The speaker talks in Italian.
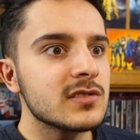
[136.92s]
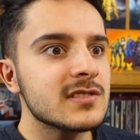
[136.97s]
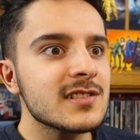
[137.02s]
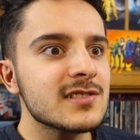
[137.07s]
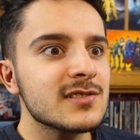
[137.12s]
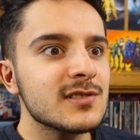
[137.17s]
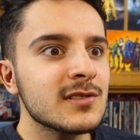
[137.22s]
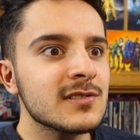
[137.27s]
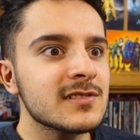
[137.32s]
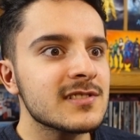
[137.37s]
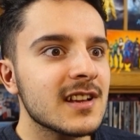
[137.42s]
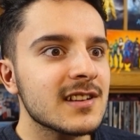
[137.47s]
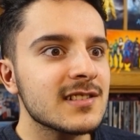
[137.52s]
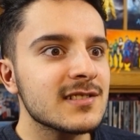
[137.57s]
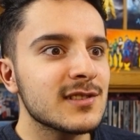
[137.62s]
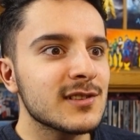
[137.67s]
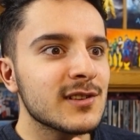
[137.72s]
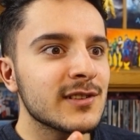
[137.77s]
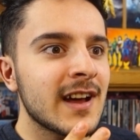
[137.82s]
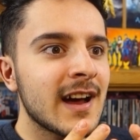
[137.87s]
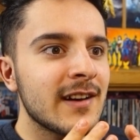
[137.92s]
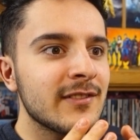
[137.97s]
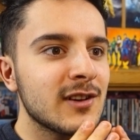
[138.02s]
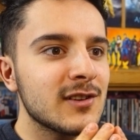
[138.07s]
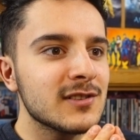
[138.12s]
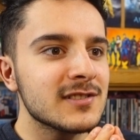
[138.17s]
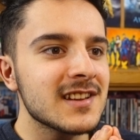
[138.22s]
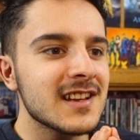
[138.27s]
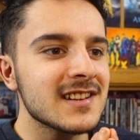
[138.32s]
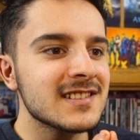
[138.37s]
sono ste astronavi?
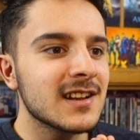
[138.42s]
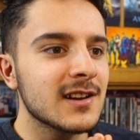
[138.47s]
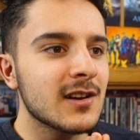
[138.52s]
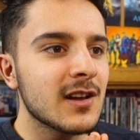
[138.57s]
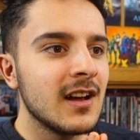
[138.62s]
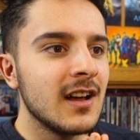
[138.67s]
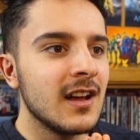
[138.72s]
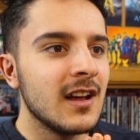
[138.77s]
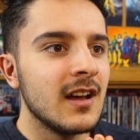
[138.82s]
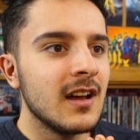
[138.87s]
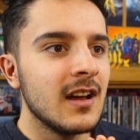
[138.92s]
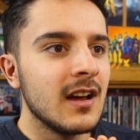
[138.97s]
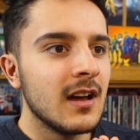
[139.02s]
Cos'è sta... Ora,